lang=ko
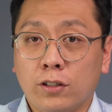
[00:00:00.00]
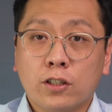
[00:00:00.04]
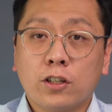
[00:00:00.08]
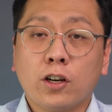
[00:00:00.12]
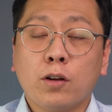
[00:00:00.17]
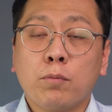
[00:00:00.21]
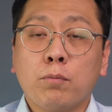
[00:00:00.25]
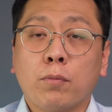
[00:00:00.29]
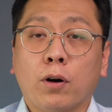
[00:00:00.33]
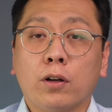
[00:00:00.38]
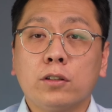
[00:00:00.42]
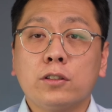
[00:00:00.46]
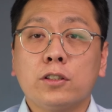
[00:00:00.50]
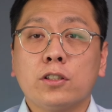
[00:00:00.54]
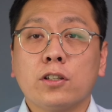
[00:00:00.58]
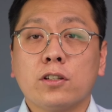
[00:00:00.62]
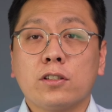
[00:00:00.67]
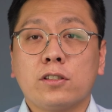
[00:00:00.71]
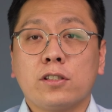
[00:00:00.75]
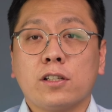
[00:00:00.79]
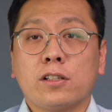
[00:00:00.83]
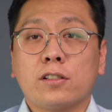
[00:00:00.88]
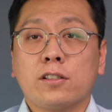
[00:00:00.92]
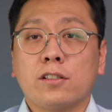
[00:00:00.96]
그럼 먼저
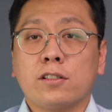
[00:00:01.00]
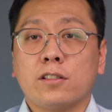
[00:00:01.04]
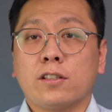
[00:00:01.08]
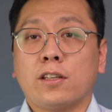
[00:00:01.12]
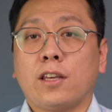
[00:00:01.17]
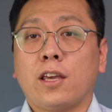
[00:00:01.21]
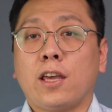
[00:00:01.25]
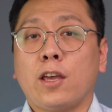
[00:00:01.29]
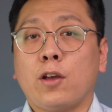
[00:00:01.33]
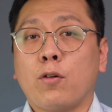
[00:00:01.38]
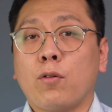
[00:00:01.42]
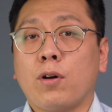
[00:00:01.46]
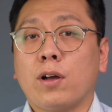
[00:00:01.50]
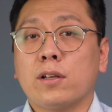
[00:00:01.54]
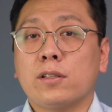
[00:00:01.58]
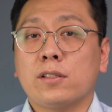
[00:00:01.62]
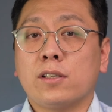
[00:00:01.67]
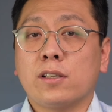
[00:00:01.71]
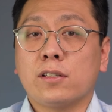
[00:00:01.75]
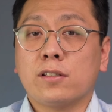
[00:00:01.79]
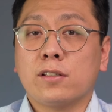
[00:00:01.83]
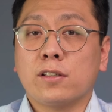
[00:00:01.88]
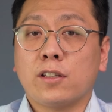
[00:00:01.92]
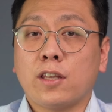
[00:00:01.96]
6K와
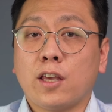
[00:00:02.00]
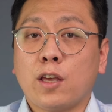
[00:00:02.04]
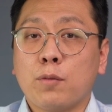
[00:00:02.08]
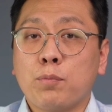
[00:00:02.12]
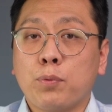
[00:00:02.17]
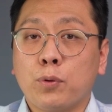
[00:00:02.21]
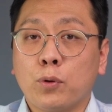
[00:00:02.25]
6K